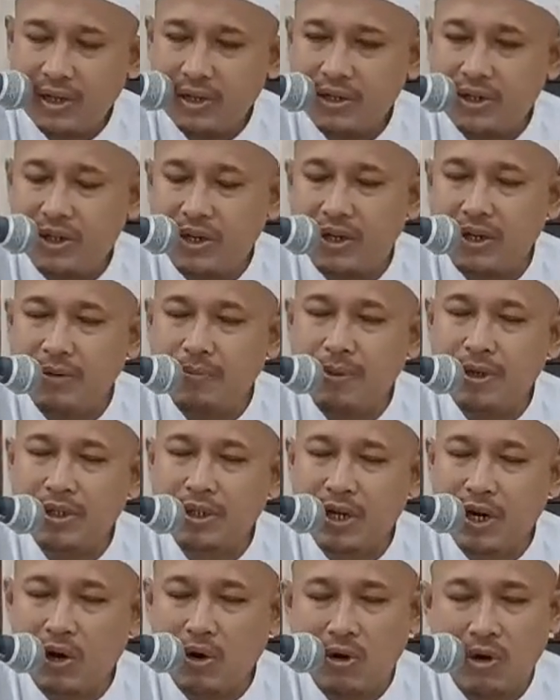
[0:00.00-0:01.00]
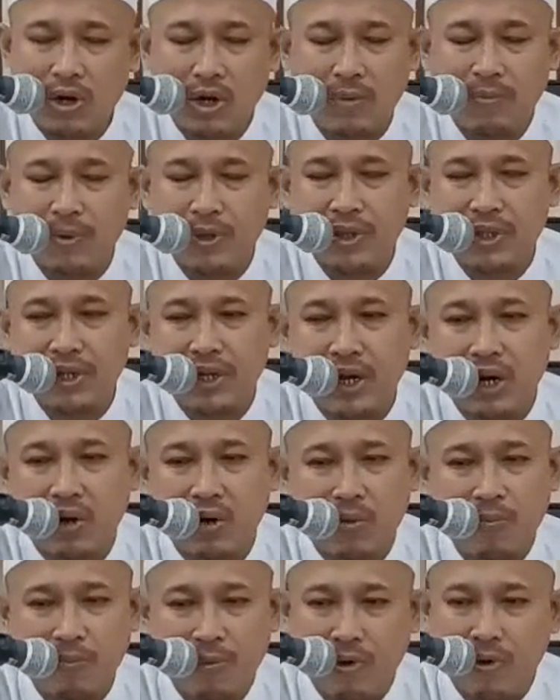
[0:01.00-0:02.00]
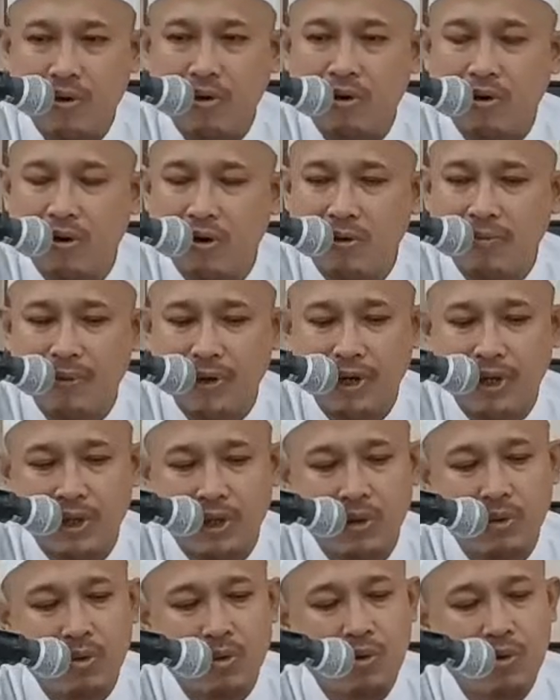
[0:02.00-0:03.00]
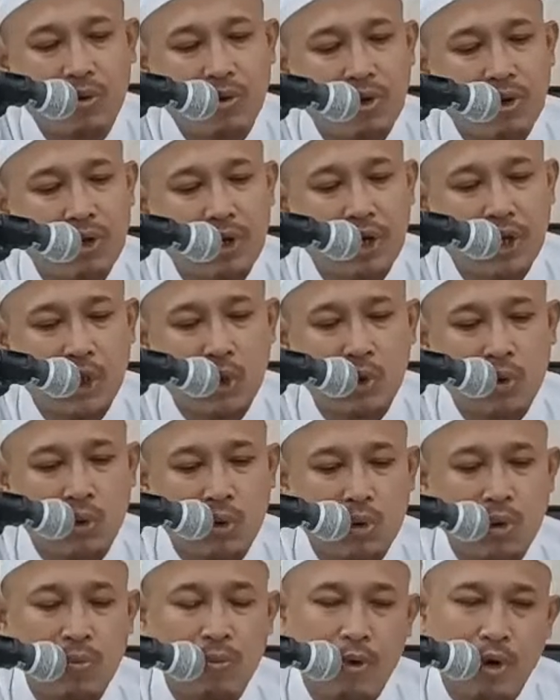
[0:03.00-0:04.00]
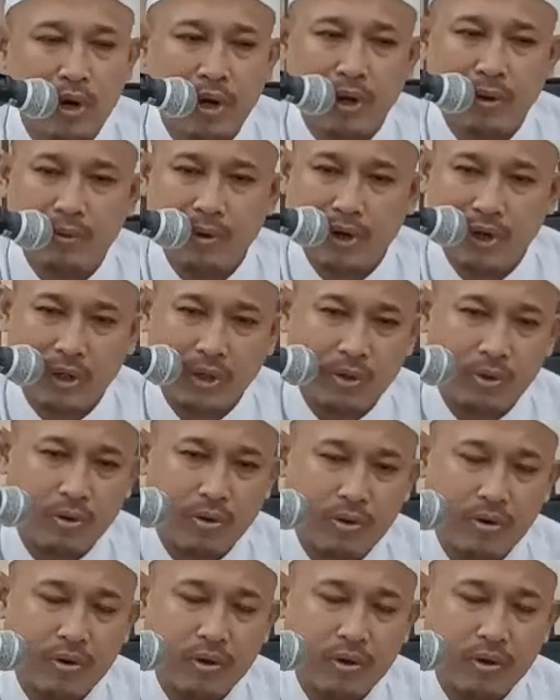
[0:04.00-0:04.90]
Jadi pas nak ono kepentingan opo begitu. Itu dulu boleh begitu.